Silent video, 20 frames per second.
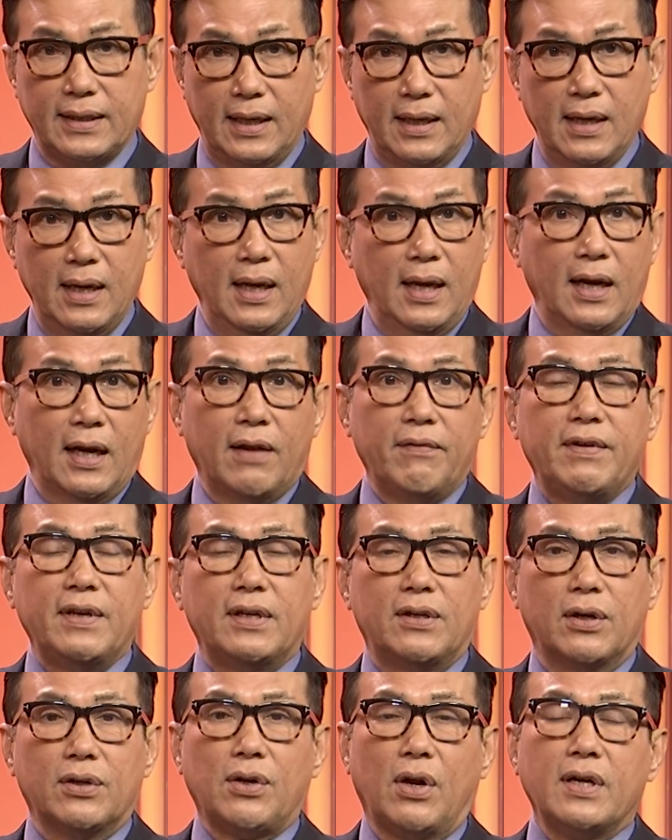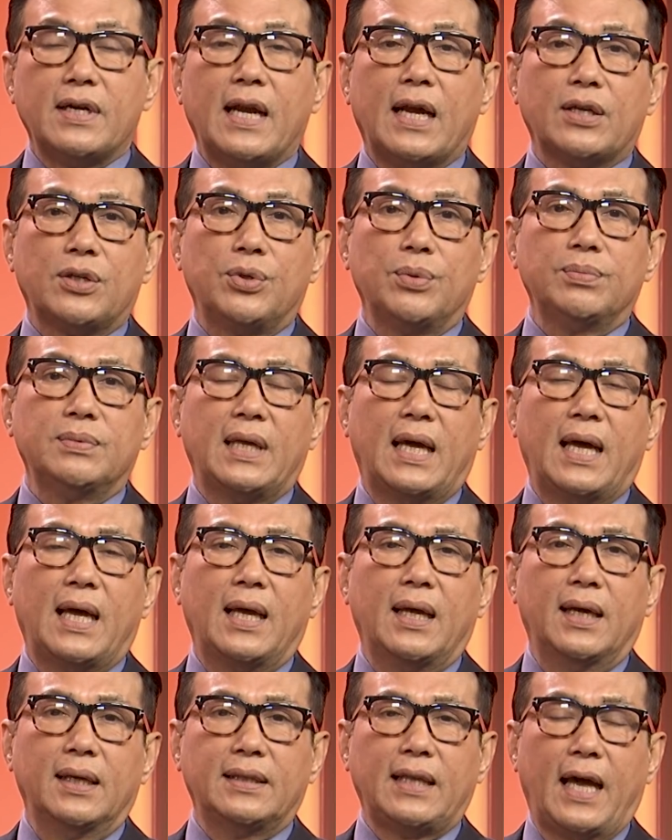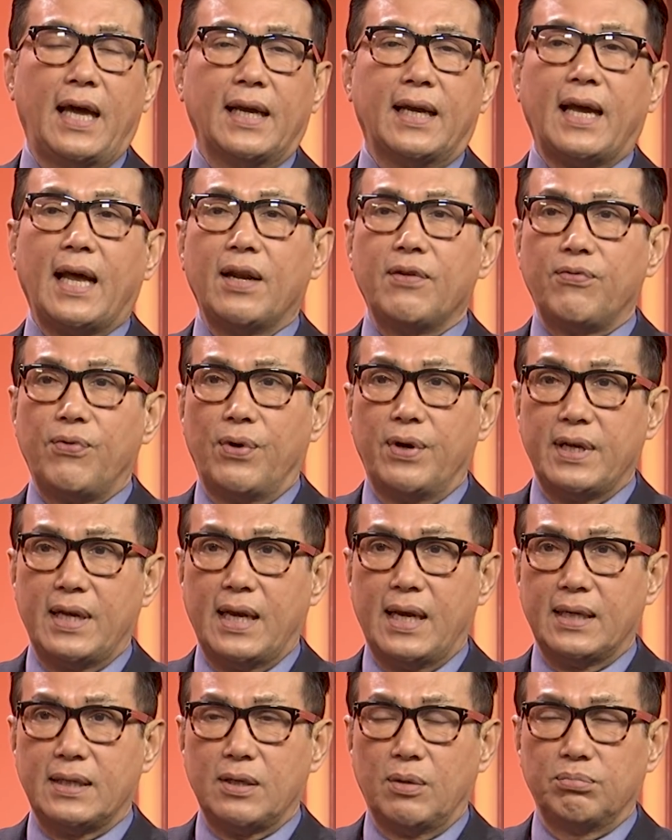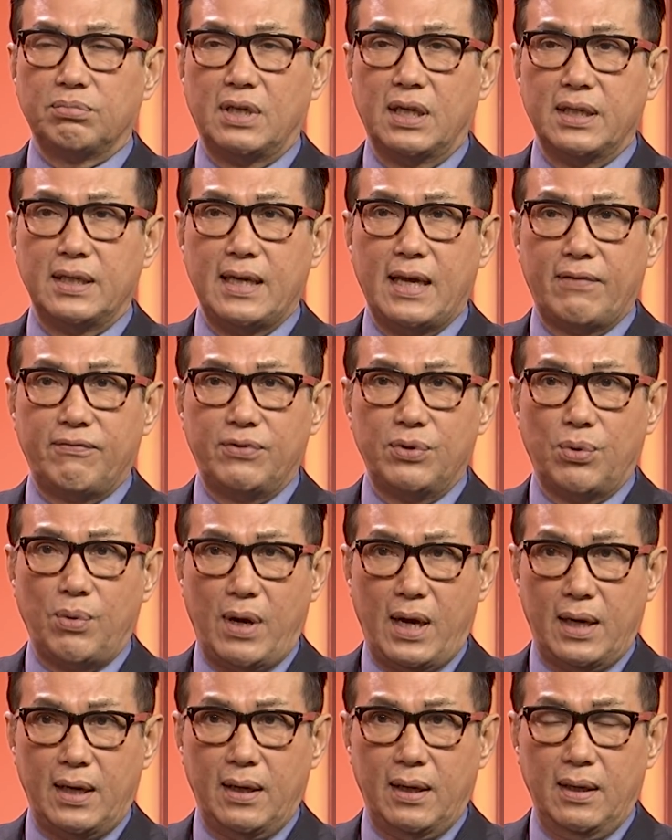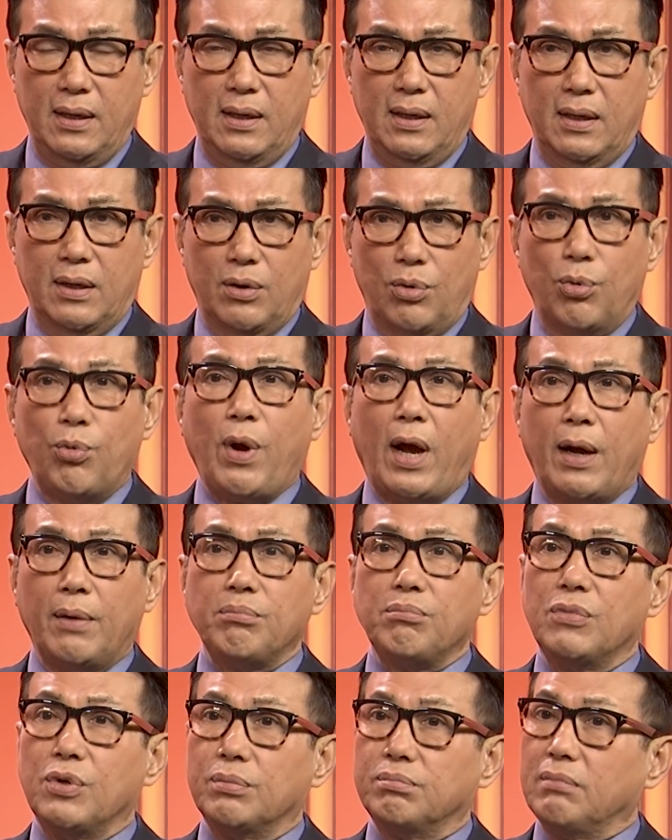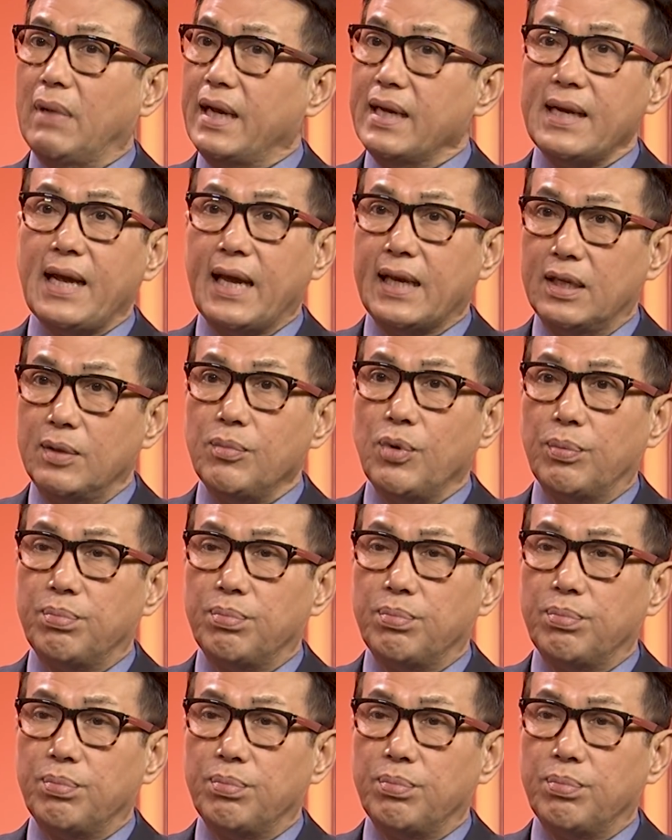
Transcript: chế tại vì rõ ràng chúng ta ở tại California trong thời gian vừa qua đó cũng khoảng một bảy ngày tới